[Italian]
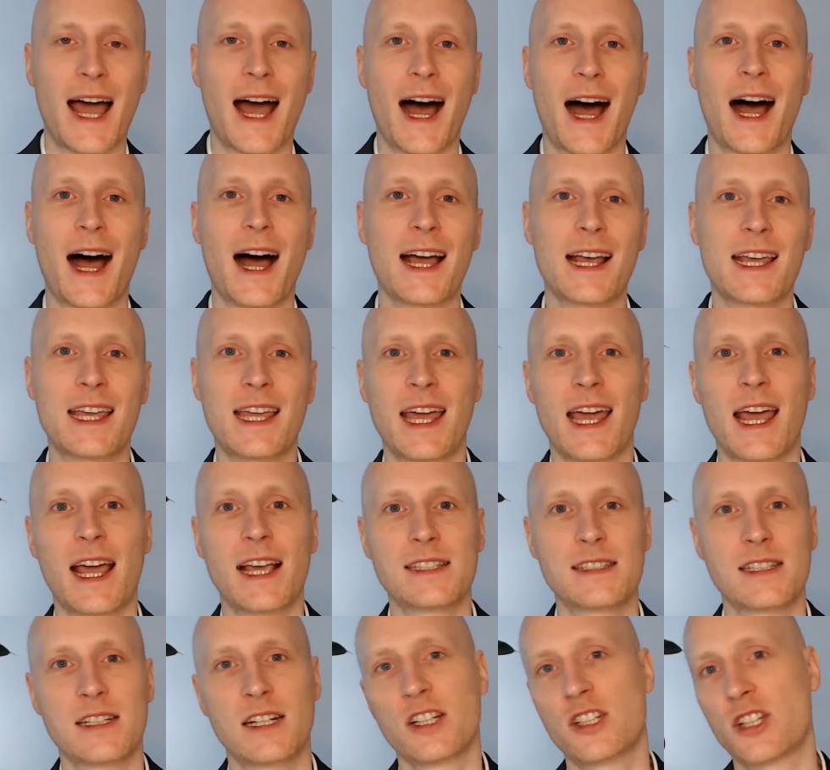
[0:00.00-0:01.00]
anche
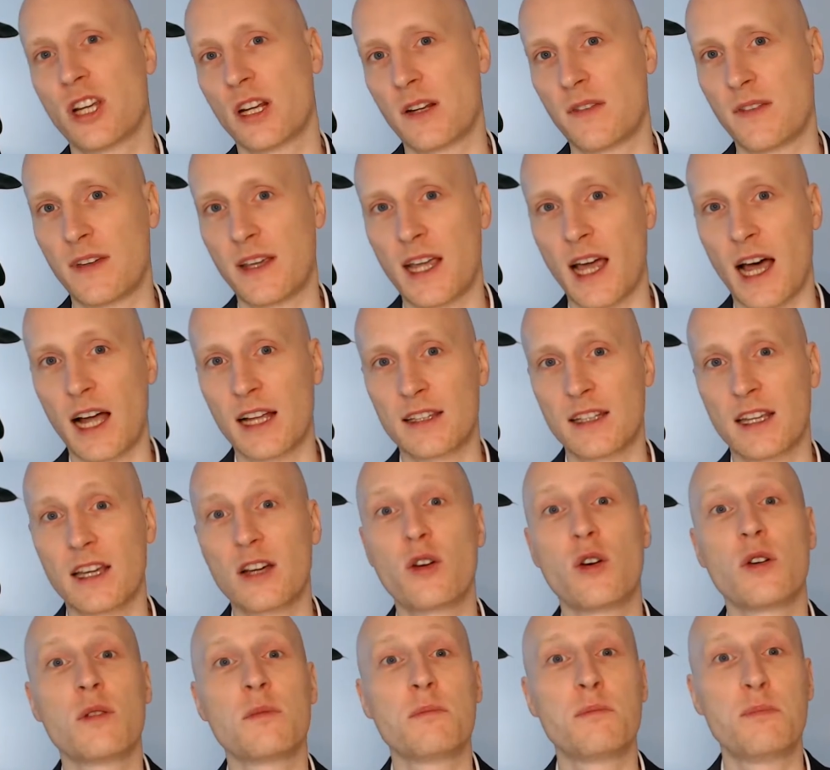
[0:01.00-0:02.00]
essere certificate
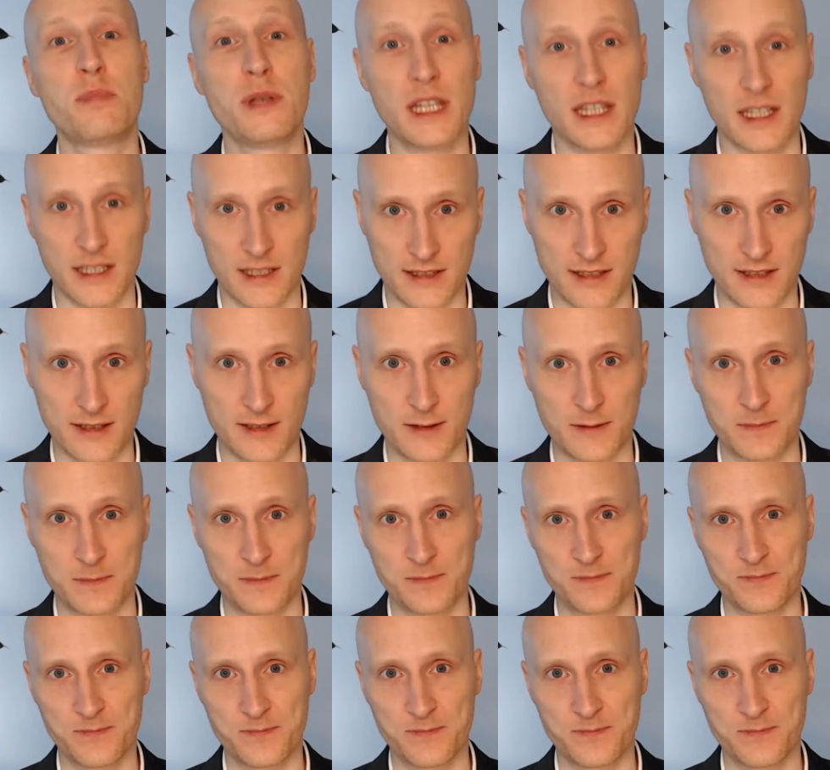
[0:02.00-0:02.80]
con BIS.